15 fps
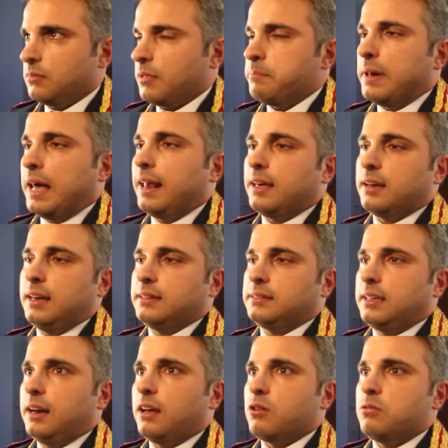Ma la
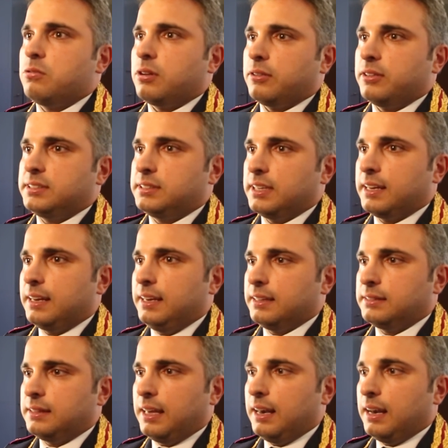clientela comunque questa è
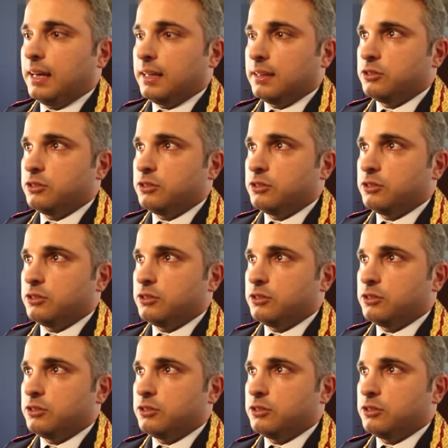clientela